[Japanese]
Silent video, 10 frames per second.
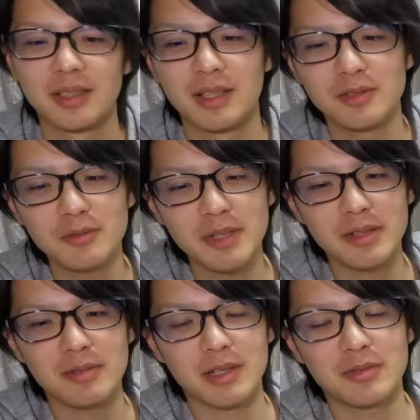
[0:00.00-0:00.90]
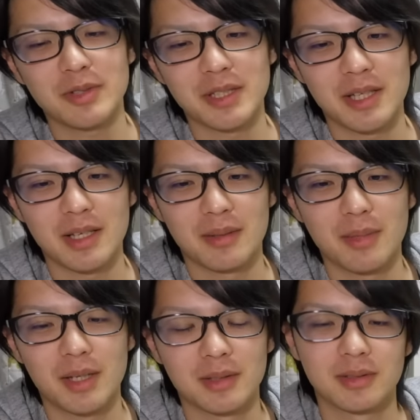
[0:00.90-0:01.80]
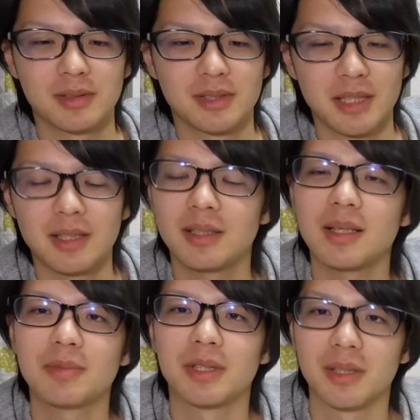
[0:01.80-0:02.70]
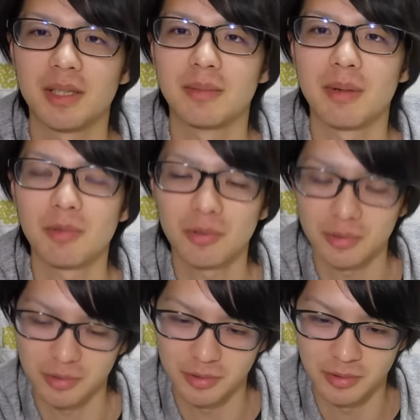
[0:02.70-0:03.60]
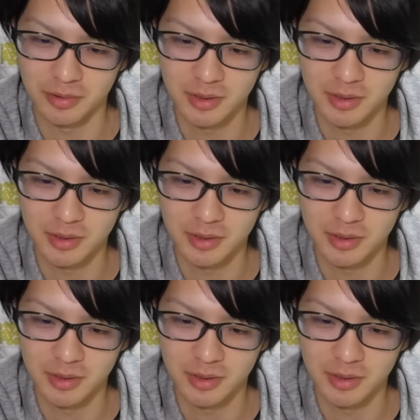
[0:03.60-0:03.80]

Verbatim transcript: で、ルフィはルフィで、まあ、前衛タイプなんで、まあ、持っとく